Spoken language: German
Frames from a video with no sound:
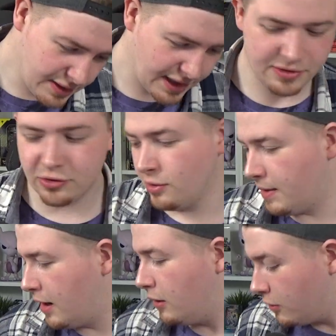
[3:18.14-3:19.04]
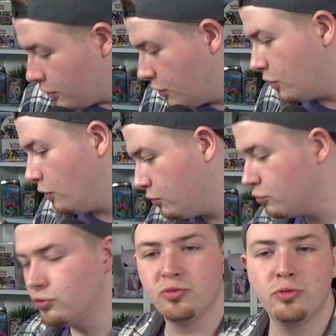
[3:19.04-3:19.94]
Das ist nochmal ein
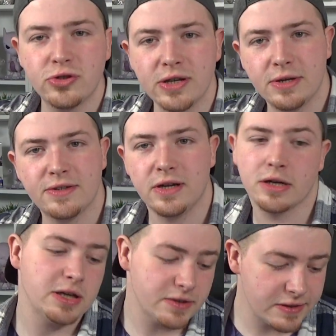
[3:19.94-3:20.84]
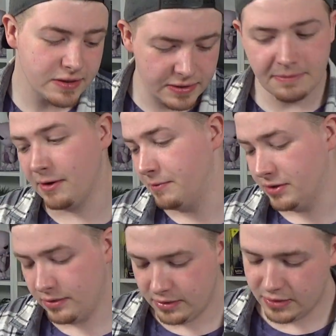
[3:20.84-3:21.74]
gutes Booster, würde ich sagen. Das, das nehmen wir
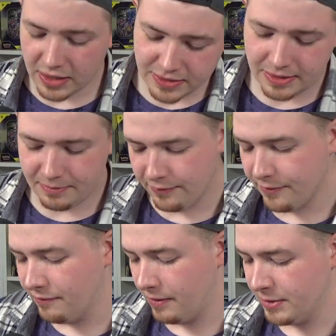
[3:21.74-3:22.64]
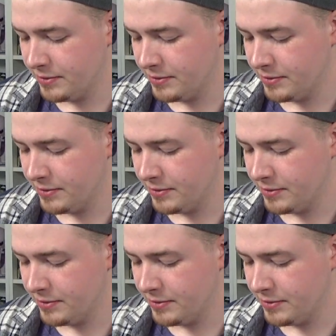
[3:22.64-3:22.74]
mit. Das nehmen wir auf jeden Fall mit.